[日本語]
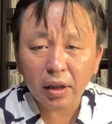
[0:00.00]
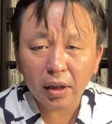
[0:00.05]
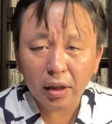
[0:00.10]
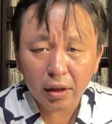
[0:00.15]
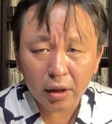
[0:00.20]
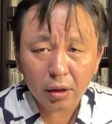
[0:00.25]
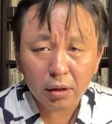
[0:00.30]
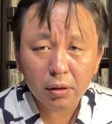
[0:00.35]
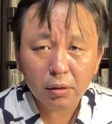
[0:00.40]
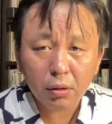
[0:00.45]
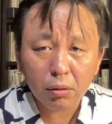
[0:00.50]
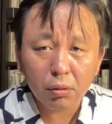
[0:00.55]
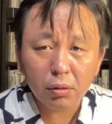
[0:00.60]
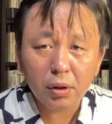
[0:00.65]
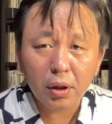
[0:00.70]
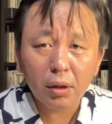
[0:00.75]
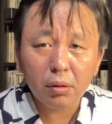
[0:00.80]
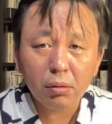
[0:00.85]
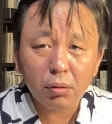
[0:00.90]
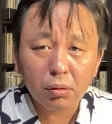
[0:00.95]
からね、
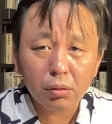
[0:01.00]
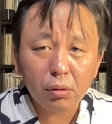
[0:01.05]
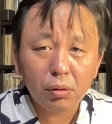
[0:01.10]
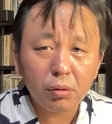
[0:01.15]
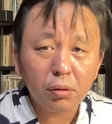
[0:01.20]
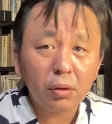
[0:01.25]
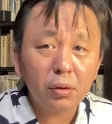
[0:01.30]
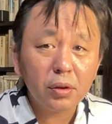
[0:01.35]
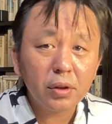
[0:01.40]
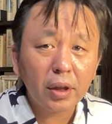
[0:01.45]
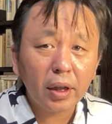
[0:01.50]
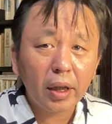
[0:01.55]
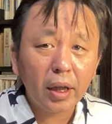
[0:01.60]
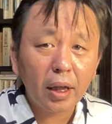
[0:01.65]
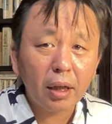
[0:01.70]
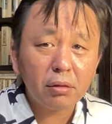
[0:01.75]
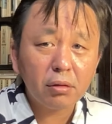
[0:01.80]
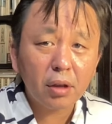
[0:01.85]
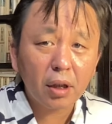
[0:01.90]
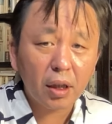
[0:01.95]
共産党の存在
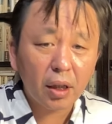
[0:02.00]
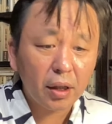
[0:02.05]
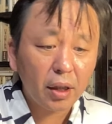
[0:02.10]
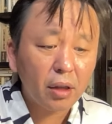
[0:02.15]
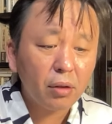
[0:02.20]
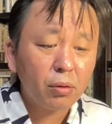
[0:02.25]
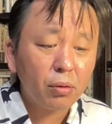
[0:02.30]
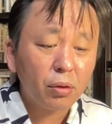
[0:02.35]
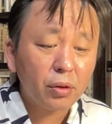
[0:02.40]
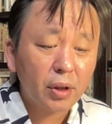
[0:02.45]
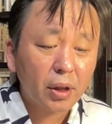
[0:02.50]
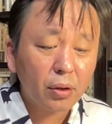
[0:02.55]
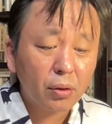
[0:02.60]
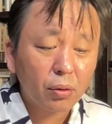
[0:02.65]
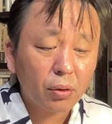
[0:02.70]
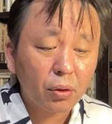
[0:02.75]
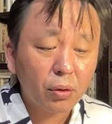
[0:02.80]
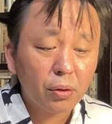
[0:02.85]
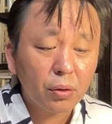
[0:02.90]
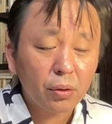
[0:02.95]
があるから、蓮舫さん
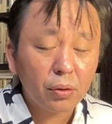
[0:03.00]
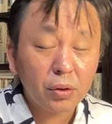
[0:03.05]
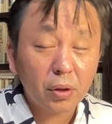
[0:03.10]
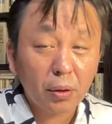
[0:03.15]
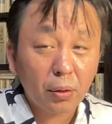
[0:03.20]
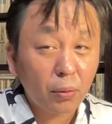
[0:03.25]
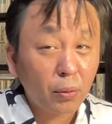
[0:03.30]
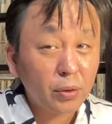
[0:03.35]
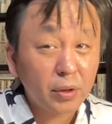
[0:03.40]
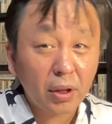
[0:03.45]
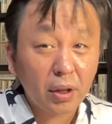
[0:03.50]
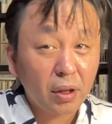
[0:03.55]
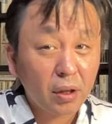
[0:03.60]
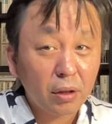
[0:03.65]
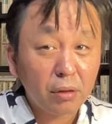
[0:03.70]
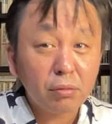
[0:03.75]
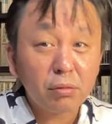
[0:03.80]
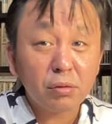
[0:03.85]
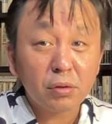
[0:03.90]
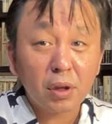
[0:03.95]
と距離を置いて、こういう先
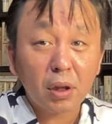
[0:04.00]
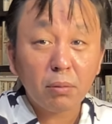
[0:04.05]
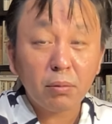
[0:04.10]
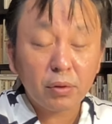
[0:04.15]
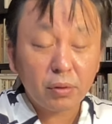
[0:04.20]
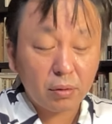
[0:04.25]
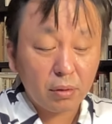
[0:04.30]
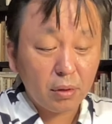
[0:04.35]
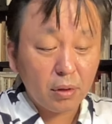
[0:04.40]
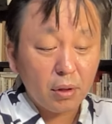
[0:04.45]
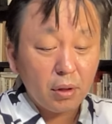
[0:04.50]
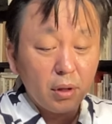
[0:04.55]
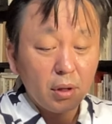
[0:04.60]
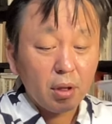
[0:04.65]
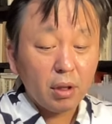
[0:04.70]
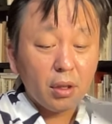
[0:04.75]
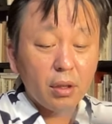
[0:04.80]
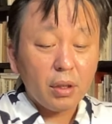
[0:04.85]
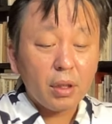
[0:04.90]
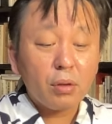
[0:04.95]
に行くんちゃいます。
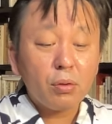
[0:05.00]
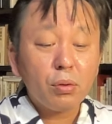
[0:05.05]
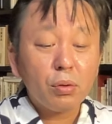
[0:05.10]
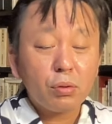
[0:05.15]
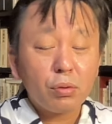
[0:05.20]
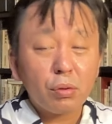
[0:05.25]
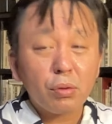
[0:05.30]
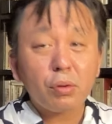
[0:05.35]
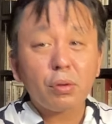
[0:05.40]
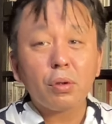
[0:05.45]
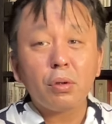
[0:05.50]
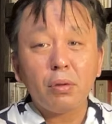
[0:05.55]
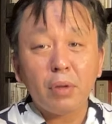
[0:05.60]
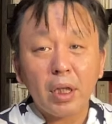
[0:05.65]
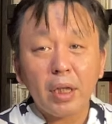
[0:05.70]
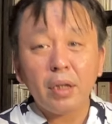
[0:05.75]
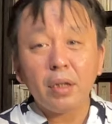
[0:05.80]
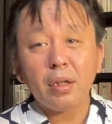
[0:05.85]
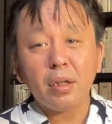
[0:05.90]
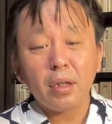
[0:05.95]
連合東京
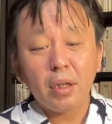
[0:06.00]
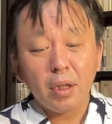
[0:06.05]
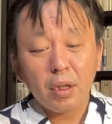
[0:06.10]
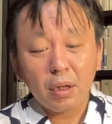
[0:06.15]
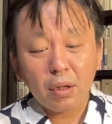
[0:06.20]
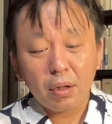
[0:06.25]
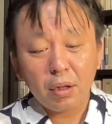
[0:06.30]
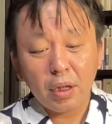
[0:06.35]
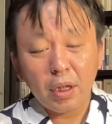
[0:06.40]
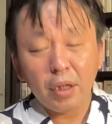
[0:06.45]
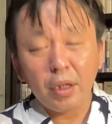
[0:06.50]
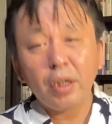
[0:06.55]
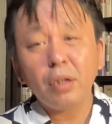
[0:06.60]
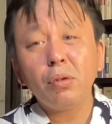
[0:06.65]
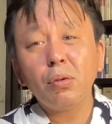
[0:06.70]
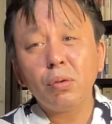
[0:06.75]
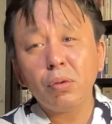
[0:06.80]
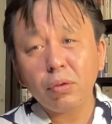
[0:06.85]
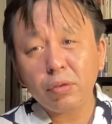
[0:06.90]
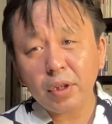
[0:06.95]
は、えー、
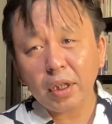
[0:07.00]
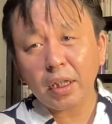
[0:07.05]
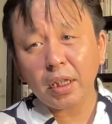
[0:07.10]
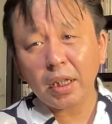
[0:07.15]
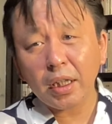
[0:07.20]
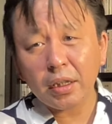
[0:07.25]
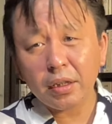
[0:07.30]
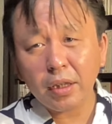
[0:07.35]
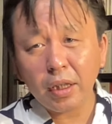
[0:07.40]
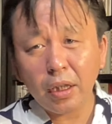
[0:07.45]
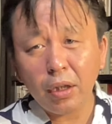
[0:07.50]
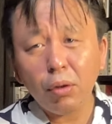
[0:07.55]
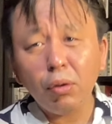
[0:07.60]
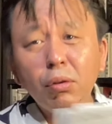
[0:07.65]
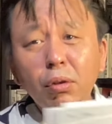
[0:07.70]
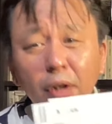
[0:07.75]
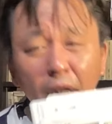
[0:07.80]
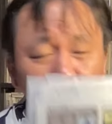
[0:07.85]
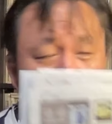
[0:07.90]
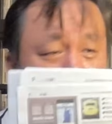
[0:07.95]
蓮舫さんが出
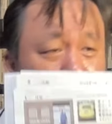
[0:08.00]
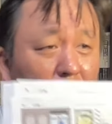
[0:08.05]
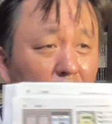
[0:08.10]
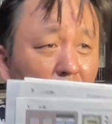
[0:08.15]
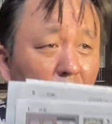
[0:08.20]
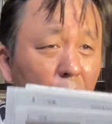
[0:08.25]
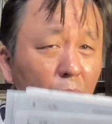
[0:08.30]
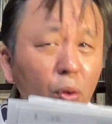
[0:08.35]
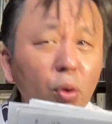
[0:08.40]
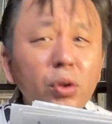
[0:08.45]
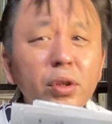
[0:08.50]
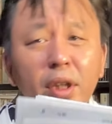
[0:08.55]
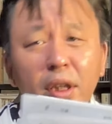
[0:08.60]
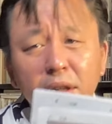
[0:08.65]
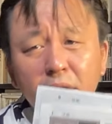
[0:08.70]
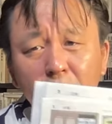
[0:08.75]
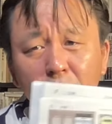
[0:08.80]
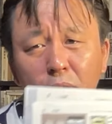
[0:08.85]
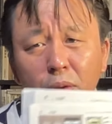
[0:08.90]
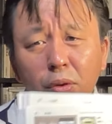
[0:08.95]
ようが、大
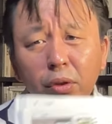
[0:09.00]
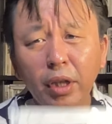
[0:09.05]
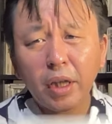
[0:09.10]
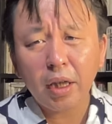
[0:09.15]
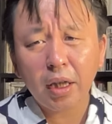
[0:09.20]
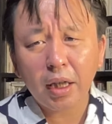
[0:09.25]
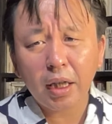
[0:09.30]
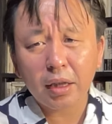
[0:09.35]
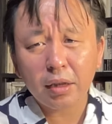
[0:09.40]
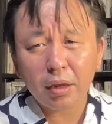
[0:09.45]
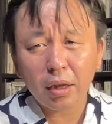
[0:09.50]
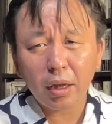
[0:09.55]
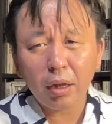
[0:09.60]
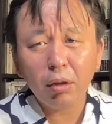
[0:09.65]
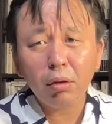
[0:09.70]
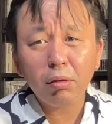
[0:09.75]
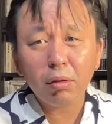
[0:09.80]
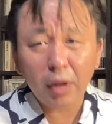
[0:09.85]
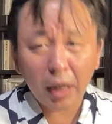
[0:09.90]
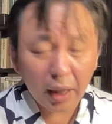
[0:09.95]
谷翔平が
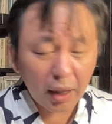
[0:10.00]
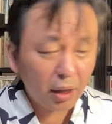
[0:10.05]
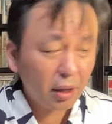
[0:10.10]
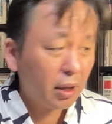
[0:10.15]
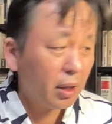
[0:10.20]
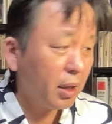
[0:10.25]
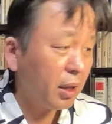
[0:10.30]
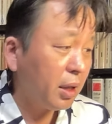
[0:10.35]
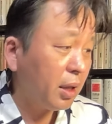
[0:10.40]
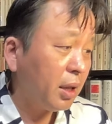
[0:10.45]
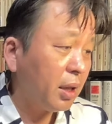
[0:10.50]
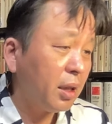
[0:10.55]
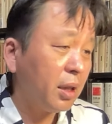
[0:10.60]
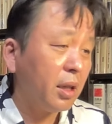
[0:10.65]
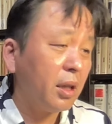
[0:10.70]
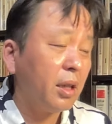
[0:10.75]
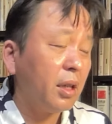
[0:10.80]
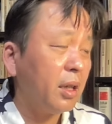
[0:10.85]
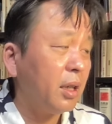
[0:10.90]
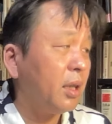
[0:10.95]
出ようが、
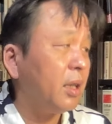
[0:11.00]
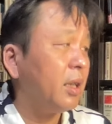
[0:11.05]
えー、